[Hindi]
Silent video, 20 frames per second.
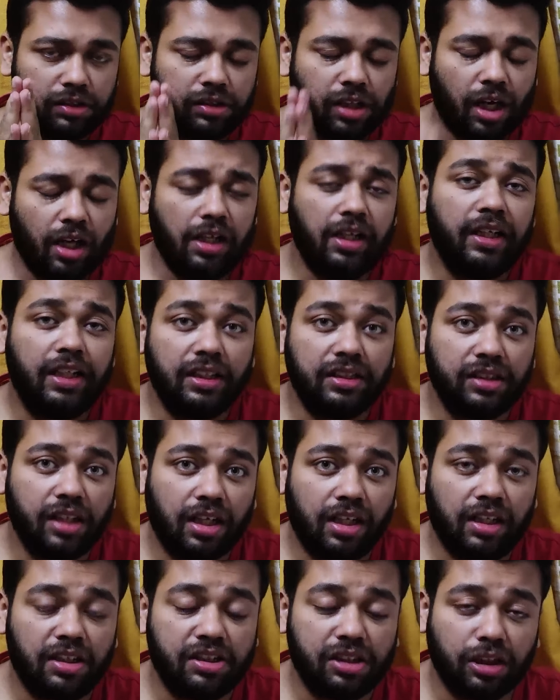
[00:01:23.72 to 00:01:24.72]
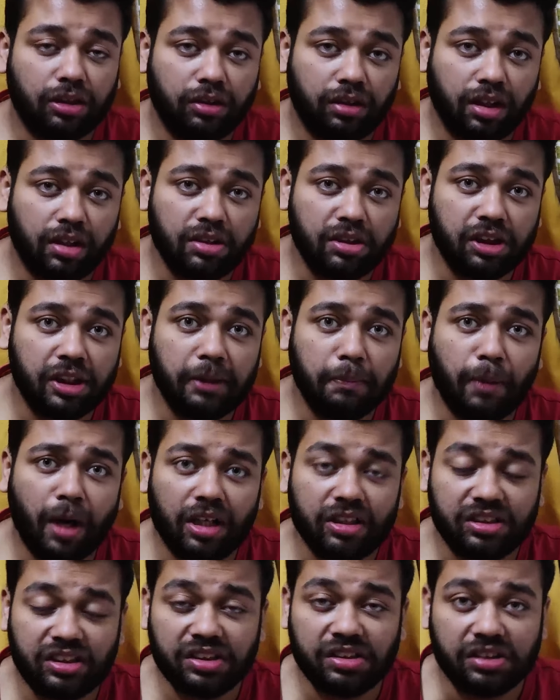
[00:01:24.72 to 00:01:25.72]
सारी की सारी शतरंज की
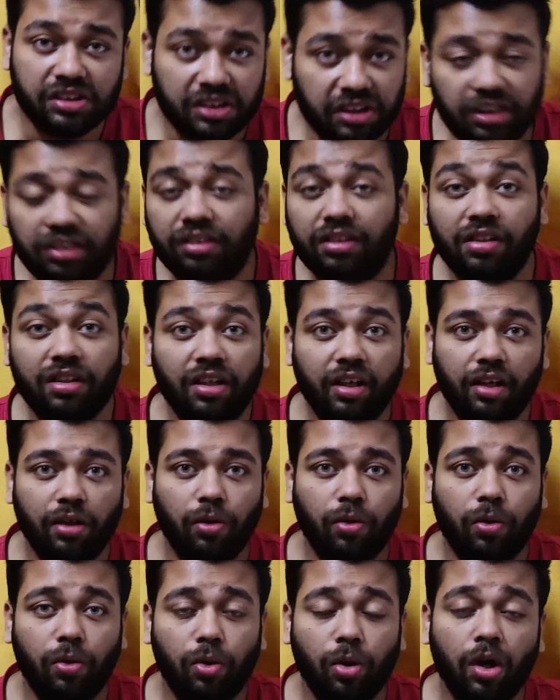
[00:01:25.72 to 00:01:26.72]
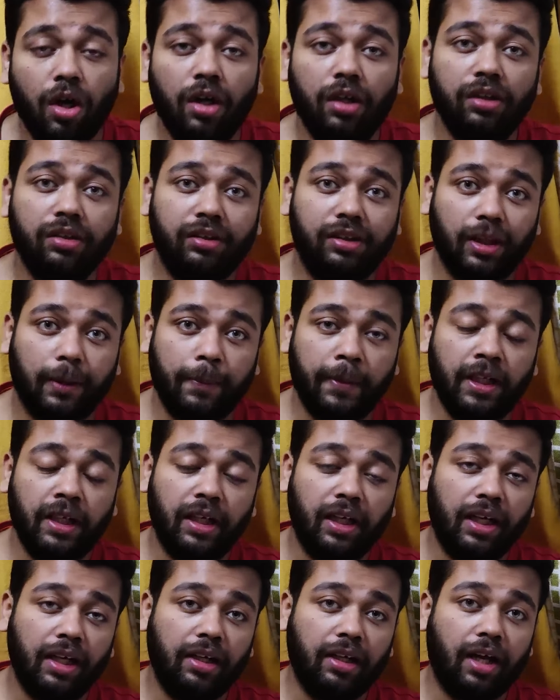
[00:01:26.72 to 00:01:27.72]
बाजी जीत गए हो तभी
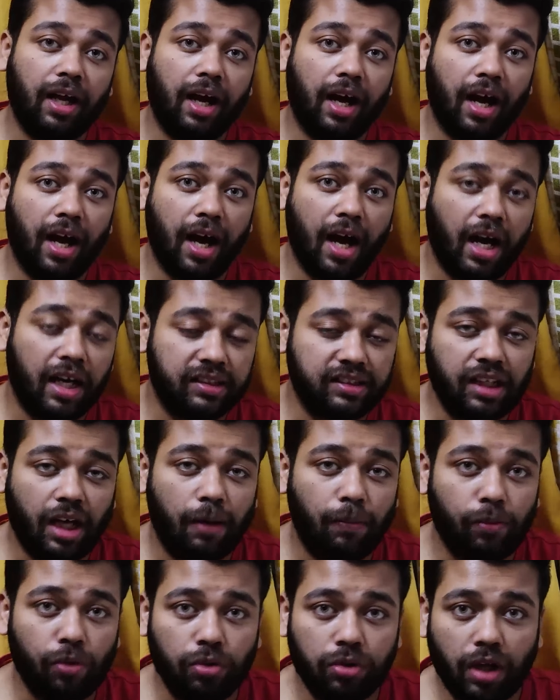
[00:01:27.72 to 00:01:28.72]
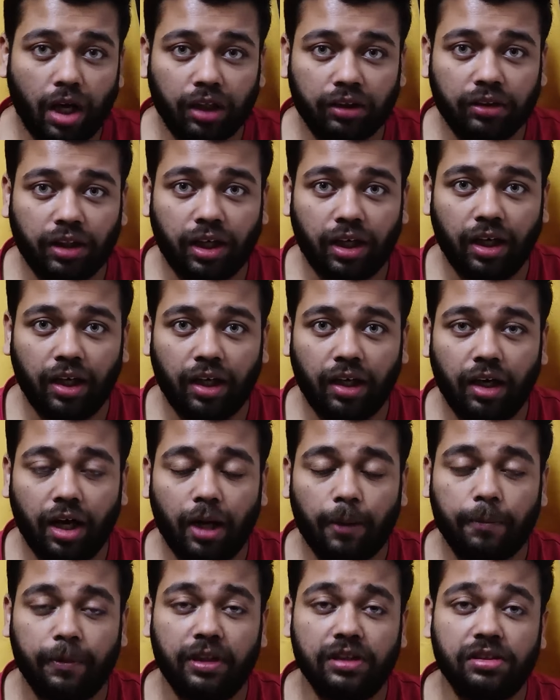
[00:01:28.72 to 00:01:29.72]
एक ऐसा मोड़ आता है
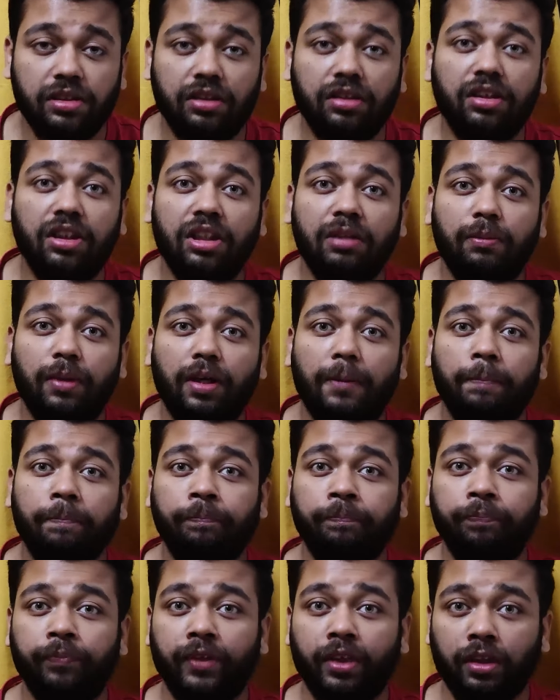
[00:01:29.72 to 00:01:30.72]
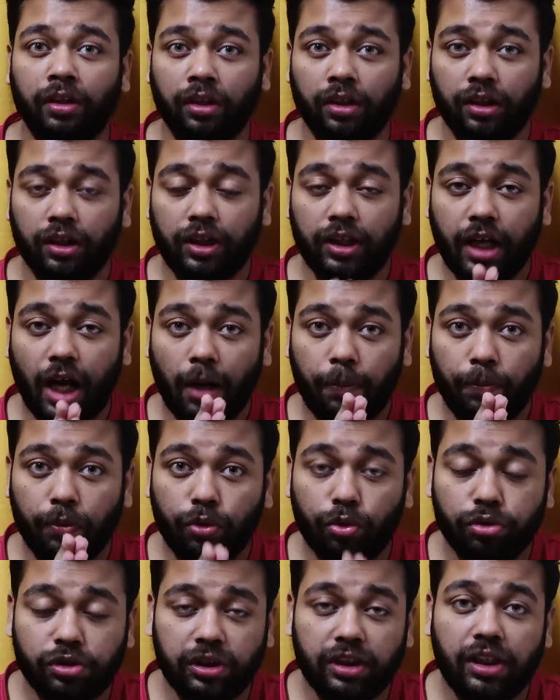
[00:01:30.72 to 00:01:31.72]
आपकी जिंदगी में कि आप
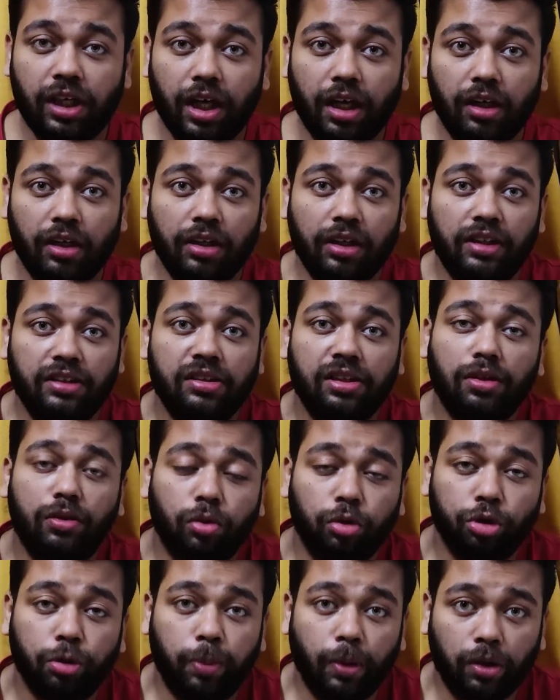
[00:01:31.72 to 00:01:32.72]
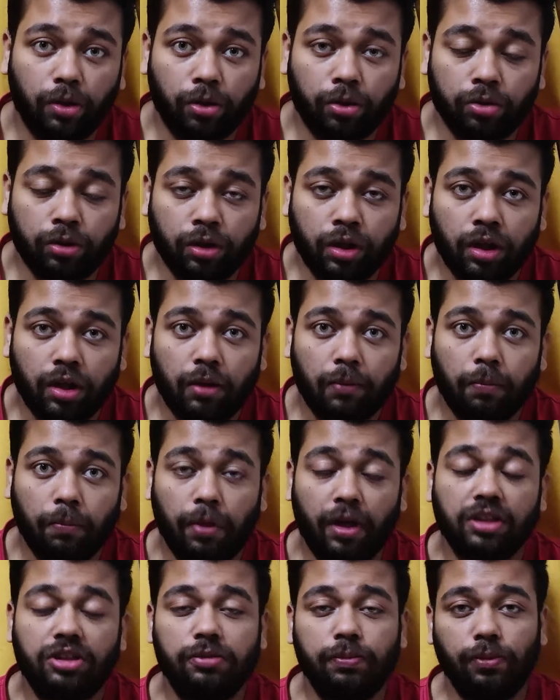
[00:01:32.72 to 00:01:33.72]
उसी अग्नि से खुद ब खुद
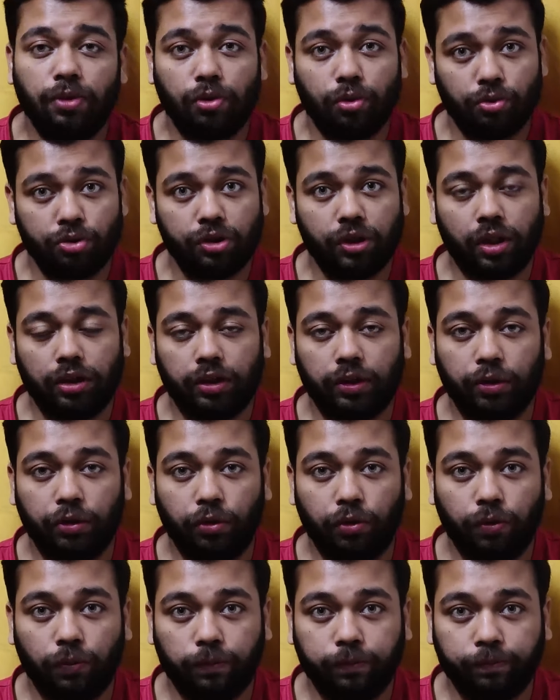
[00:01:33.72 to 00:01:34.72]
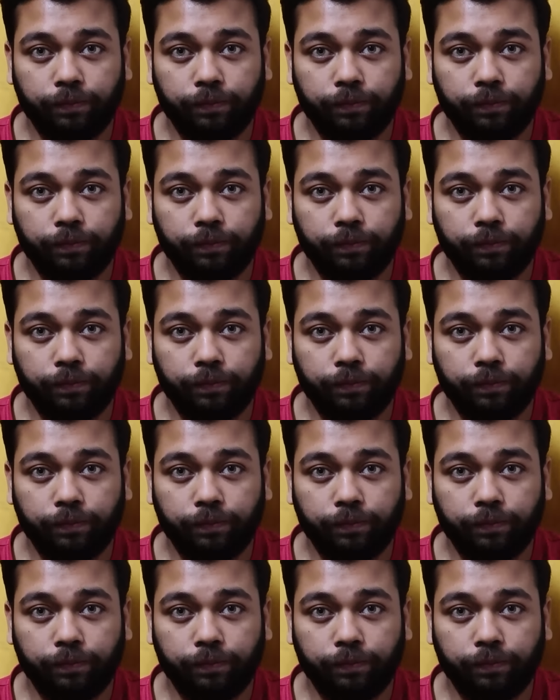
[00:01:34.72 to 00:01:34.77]
भस्म हो जाते हो